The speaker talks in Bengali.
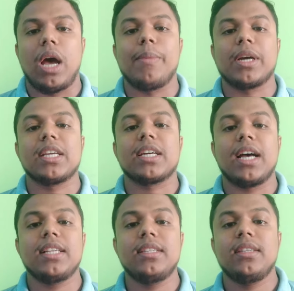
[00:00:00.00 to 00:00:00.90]
আমাকে
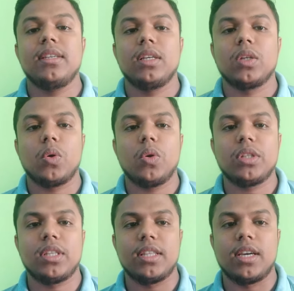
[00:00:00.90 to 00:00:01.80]
কাজ
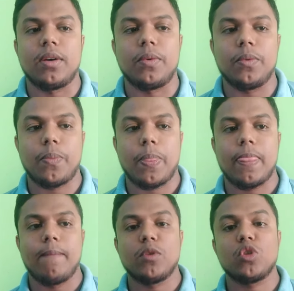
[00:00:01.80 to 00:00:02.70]
করতে দাও
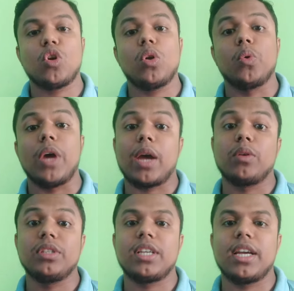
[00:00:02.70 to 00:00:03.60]
চলো
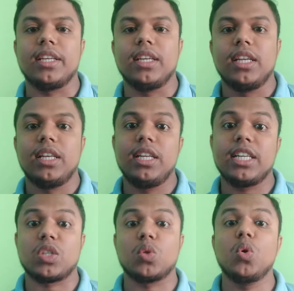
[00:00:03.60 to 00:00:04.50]
এখন যাই
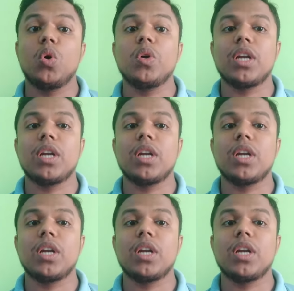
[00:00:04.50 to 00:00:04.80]
লেটস গো